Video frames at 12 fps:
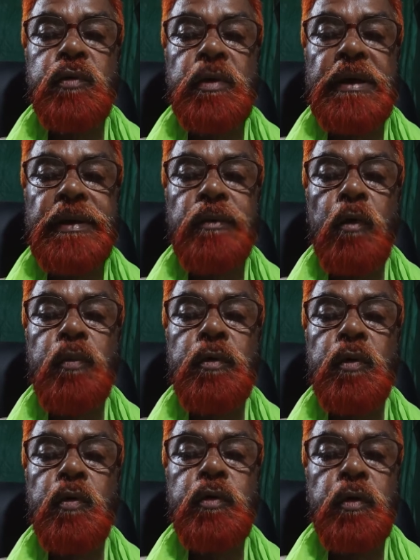চোখের
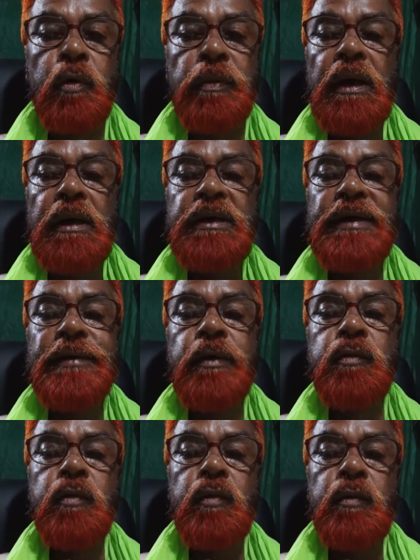অপূর্ণ ক্ষতি হবে
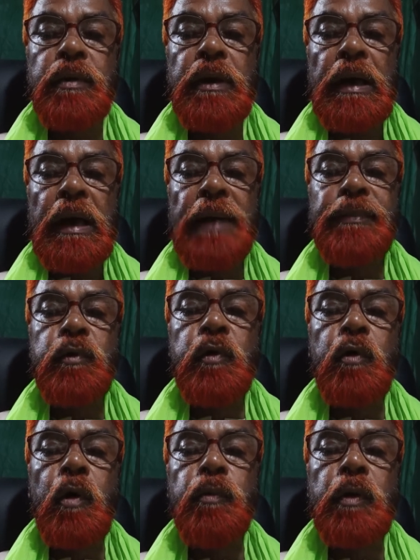তৃতীয়ত আপনি কোনো
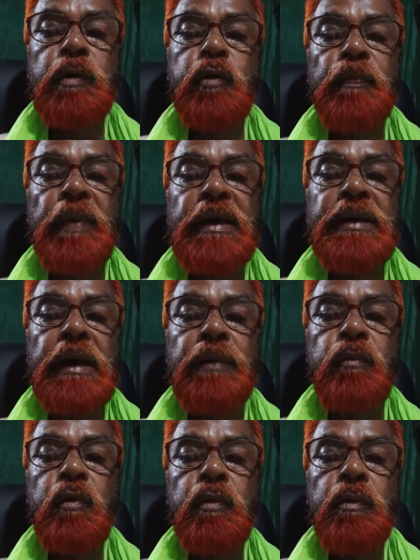লবণাক্ত পানি দ্বারা
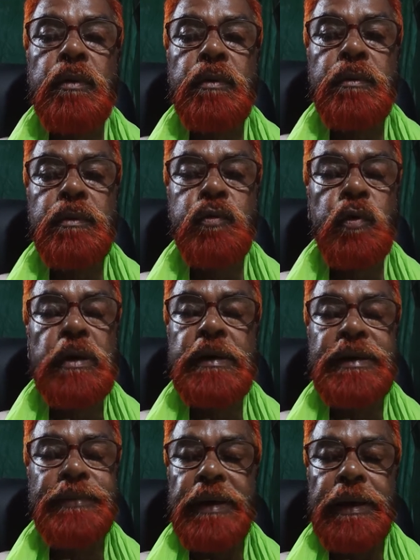মুখ চোখে
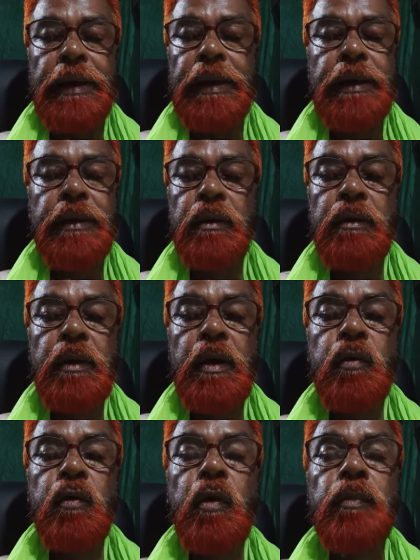দিবেন না
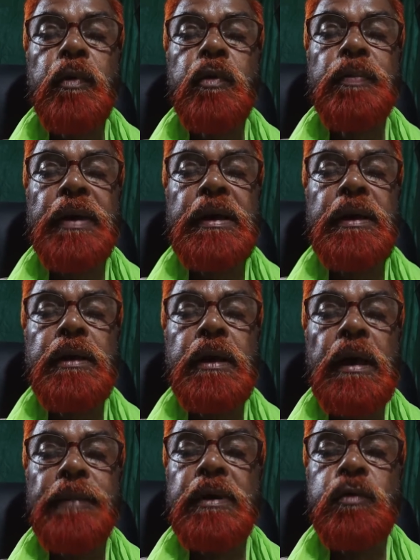কোনো লবণাক্ত পানি
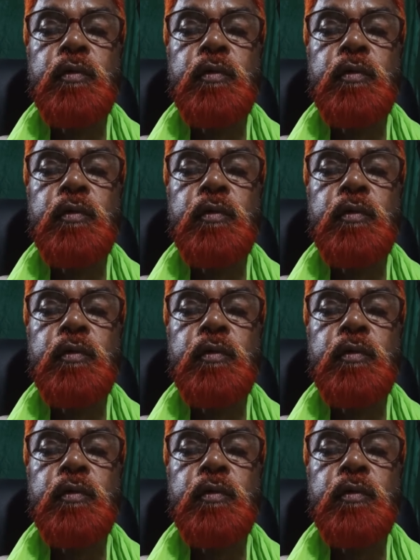আপনার